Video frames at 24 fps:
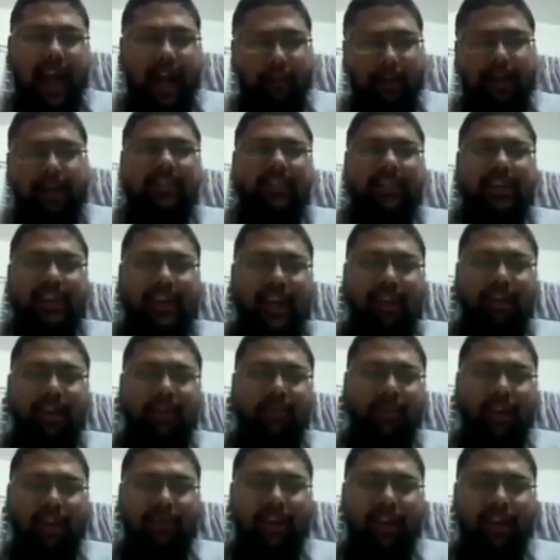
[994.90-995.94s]
আমার স্ক্রিনে আমি
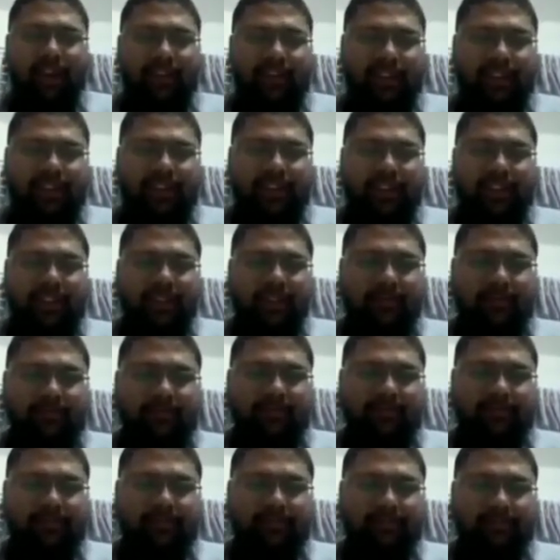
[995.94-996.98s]
আমার রেফারেন্সটা দিচ্ছি
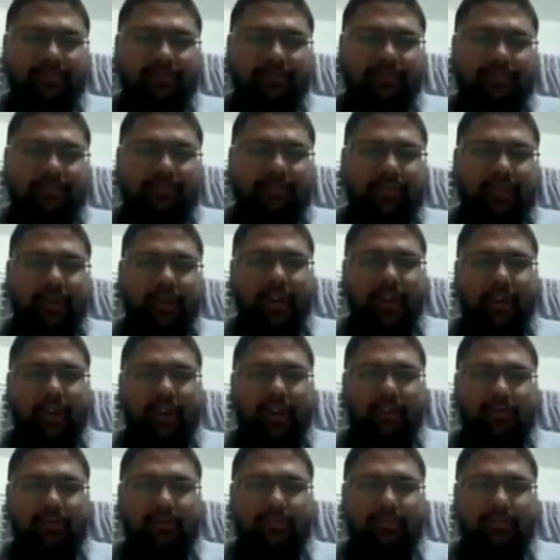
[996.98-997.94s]
ওকে